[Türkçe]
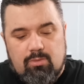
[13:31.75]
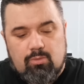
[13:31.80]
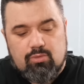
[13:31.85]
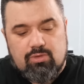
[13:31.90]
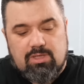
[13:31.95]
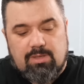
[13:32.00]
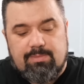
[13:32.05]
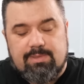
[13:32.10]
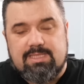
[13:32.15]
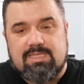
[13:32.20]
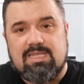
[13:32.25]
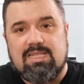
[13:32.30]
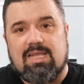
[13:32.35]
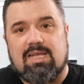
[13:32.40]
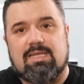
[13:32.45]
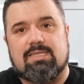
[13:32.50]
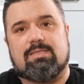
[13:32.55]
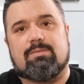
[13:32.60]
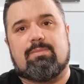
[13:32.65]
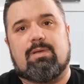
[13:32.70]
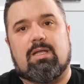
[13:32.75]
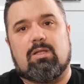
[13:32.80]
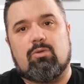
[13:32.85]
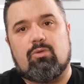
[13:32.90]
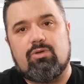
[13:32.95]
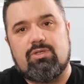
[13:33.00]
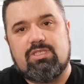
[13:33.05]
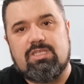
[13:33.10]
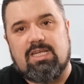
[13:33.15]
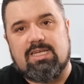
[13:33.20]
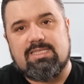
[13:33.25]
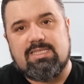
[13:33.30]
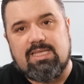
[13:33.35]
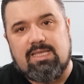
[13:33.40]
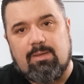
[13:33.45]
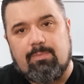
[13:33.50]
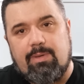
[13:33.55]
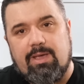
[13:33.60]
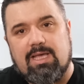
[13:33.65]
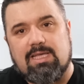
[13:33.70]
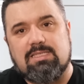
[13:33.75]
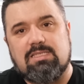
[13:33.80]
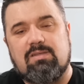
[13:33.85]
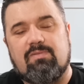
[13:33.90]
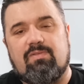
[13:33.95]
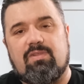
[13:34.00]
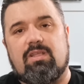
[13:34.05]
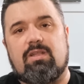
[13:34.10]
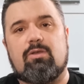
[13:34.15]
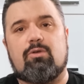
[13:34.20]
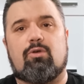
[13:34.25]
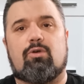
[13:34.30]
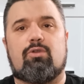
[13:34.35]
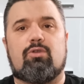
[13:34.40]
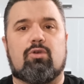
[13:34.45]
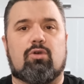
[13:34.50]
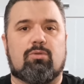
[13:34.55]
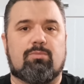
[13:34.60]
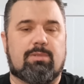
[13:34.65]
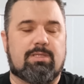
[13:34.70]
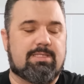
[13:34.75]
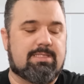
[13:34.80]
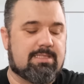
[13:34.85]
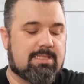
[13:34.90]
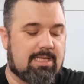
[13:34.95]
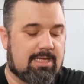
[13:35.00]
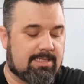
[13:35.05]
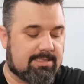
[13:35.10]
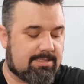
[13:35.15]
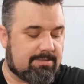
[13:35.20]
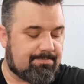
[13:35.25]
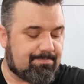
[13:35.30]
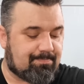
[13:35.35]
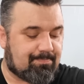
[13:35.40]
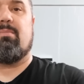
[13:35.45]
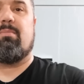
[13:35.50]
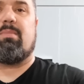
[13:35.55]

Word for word: Uzaması lazım yani. O içerisindeki beyaz lifleri görüyor olmanız lazım.